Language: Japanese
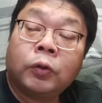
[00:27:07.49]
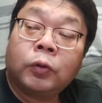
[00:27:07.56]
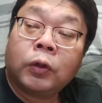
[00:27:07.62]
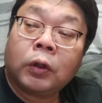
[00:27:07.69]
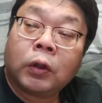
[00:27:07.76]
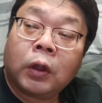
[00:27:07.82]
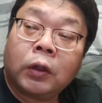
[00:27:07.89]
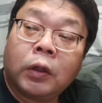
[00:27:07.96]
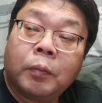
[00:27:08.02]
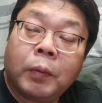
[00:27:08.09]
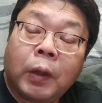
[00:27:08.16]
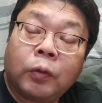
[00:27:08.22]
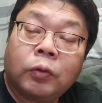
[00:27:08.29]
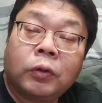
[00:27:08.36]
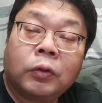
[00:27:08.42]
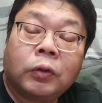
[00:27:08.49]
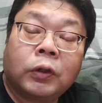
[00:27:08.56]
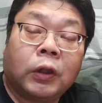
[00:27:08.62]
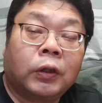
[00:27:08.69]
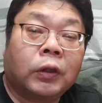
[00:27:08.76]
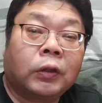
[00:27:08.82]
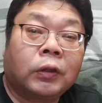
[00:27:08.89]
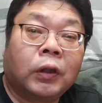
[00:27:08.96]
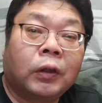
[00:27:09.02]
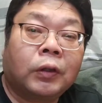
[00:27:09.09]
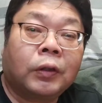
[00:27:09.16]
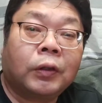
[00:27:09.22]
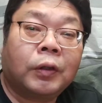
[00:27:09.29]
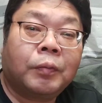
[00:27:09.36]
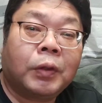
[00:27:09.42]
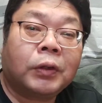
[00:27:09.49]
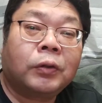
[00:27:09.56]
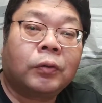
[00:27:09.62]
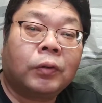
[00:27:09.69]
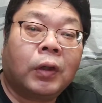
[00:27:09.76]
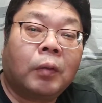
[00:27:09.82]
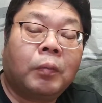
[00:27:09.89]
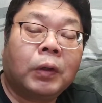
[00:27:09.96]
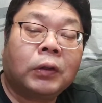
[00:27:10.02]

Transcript: いう時は大体マウスつけて使ってますので、